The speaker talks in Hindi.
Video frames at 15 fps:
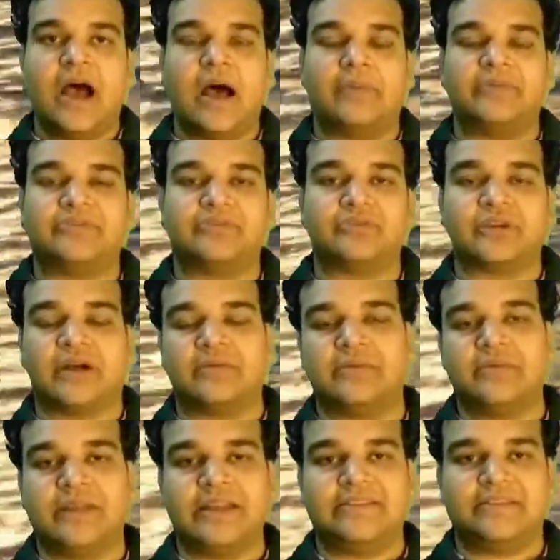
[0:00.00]
आप इसको कभी
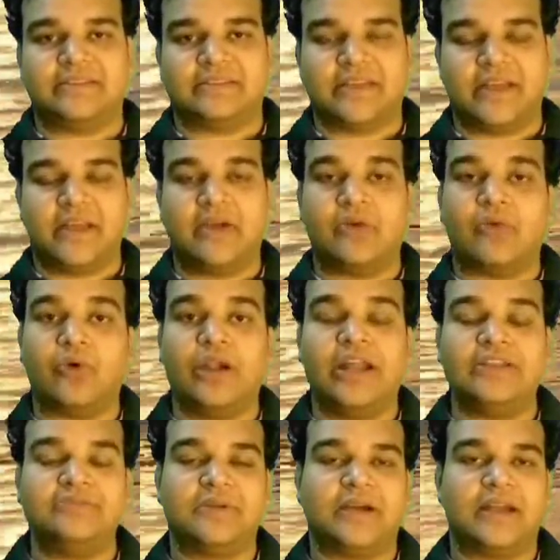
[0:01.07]
भी ले सकते हैं ओल्ड
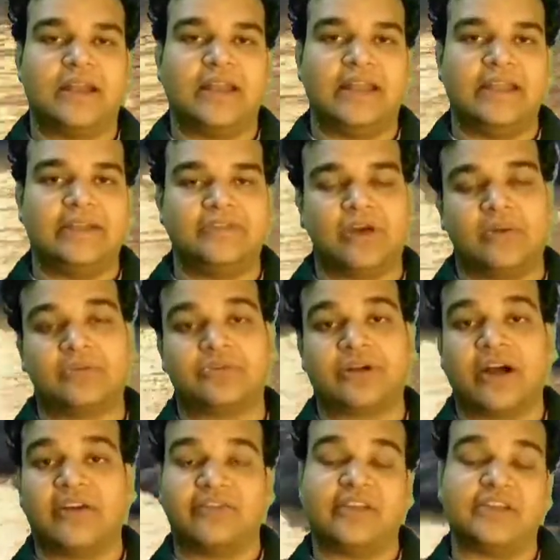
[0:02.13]
एज में अगर लेंगे तो आपको
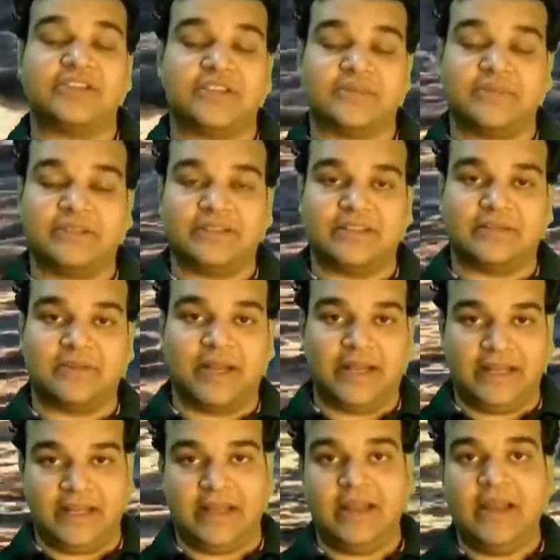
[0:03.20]
काफ़ी अच्छे रिजल्ट
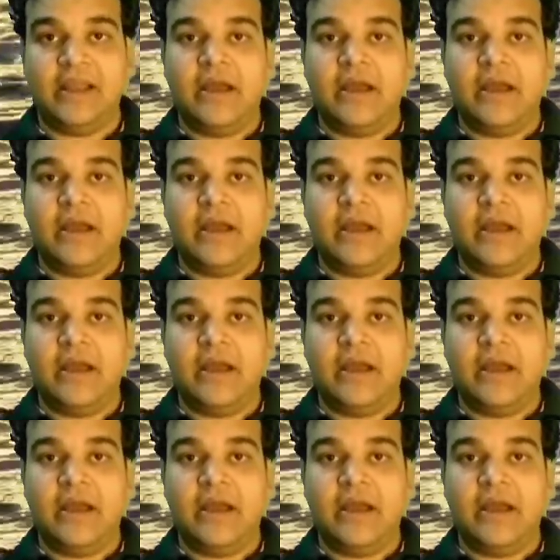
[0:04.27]
मिलेंगे